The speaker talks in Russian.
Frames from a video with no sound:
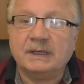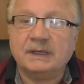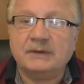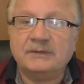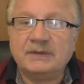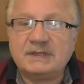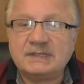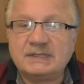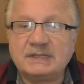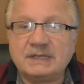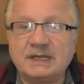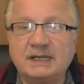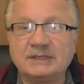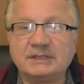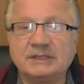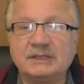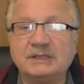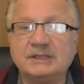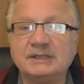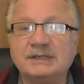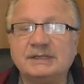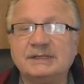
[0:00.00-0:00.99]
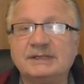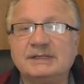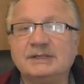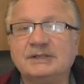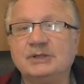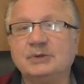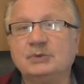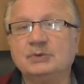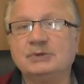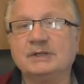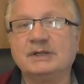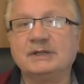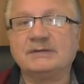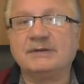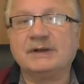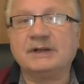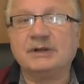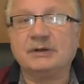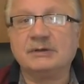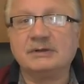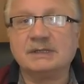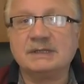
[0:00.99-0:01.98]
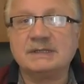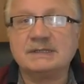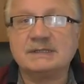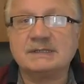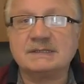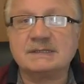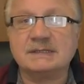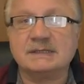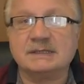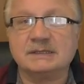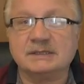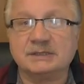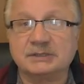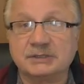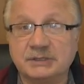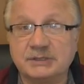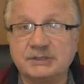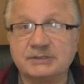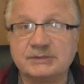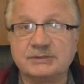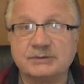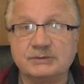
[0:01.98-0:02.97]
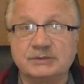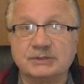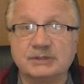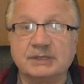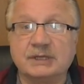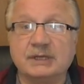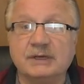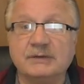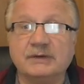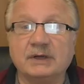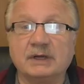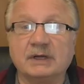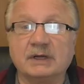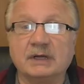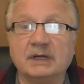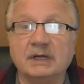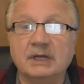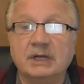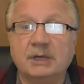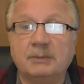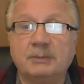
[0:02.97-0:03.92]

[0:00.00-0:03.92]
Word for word: Ведь от э, неудовлетворенности жизнью человека